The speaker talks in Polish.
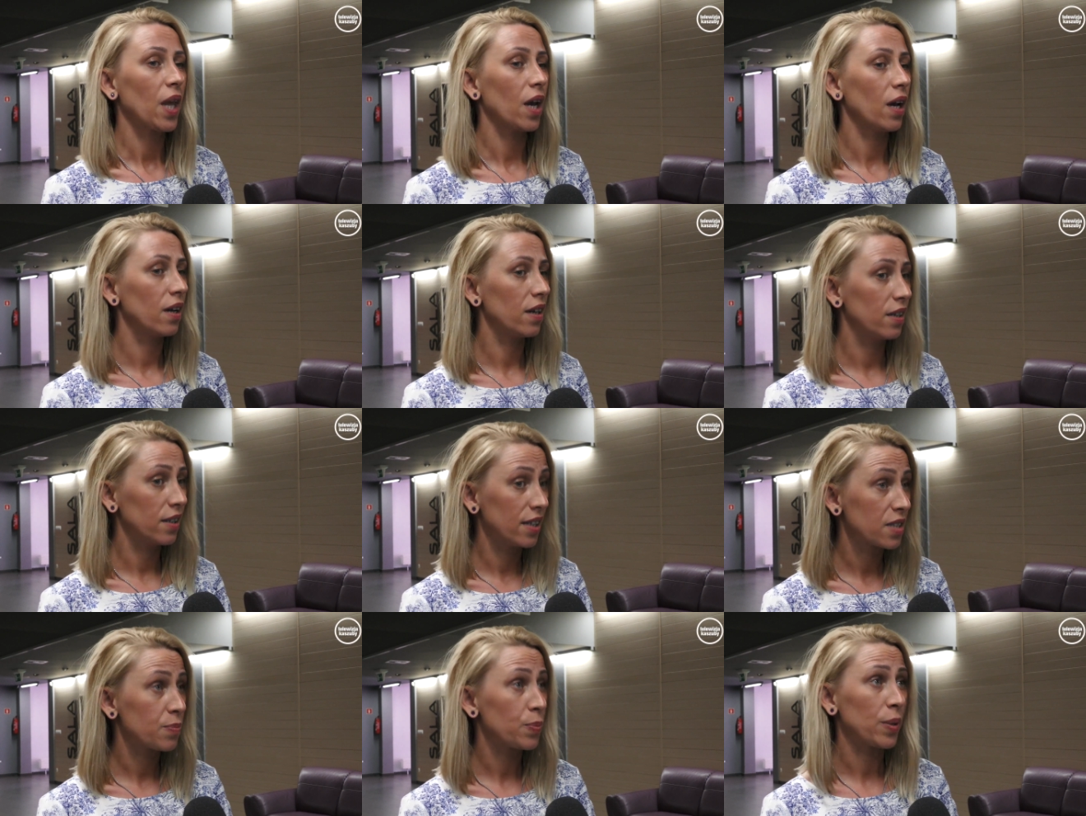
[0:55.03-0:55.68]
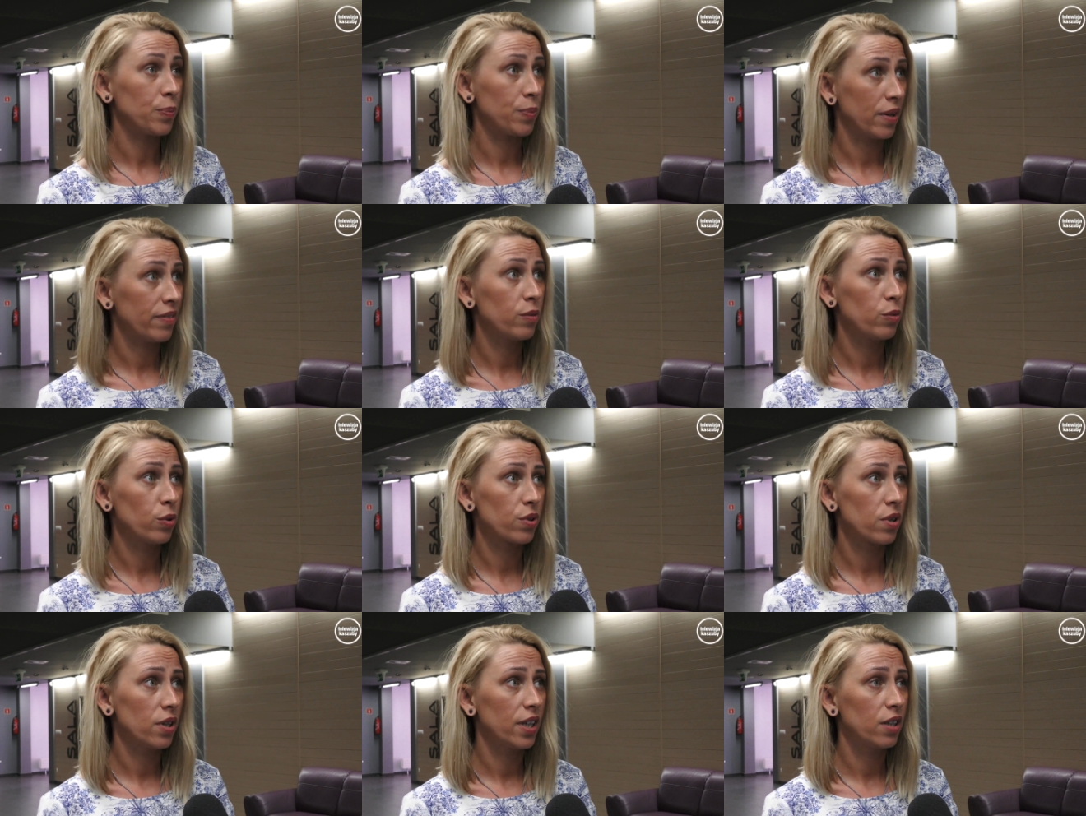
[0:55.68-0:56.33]
E, jest pan Paweł
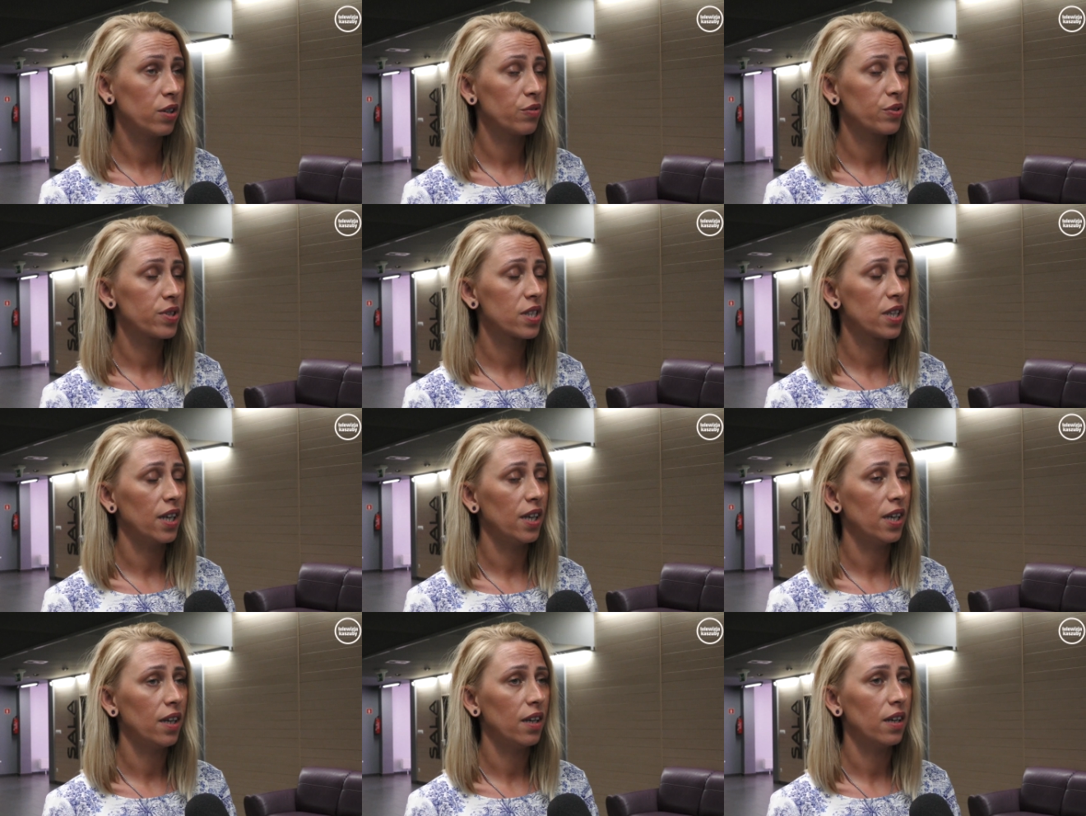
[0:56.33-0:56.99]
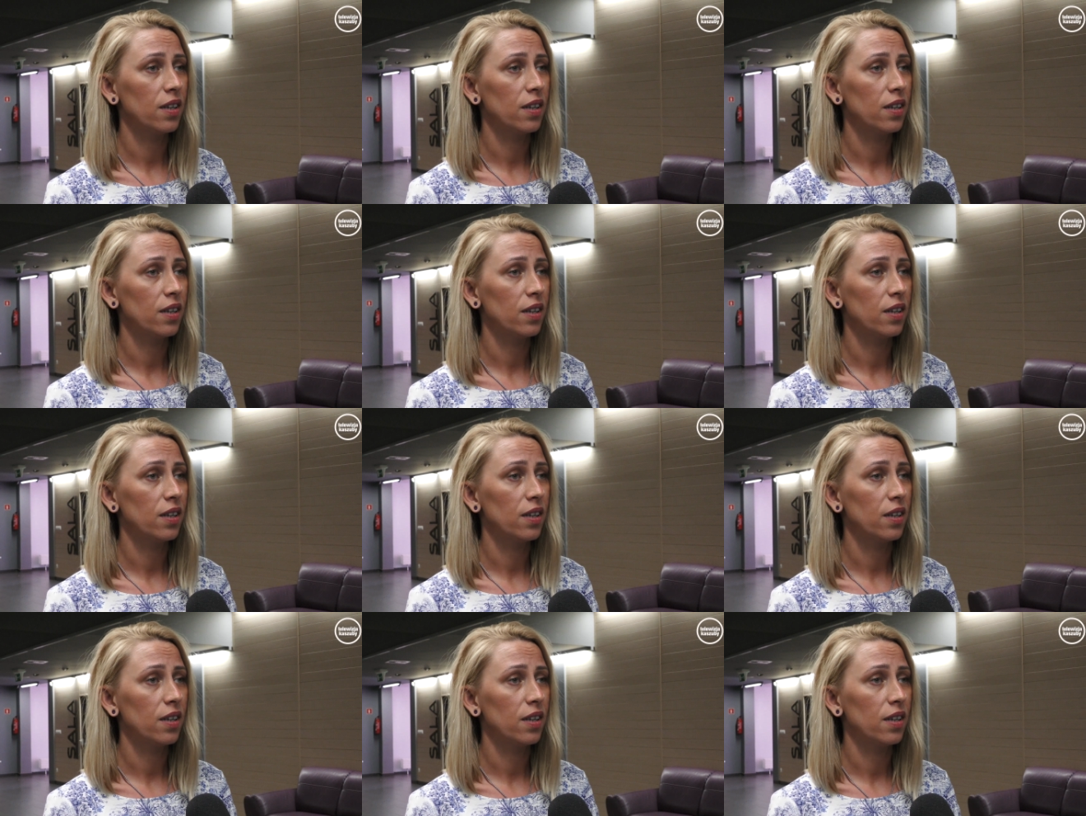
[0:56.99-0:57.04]
Orlikowski,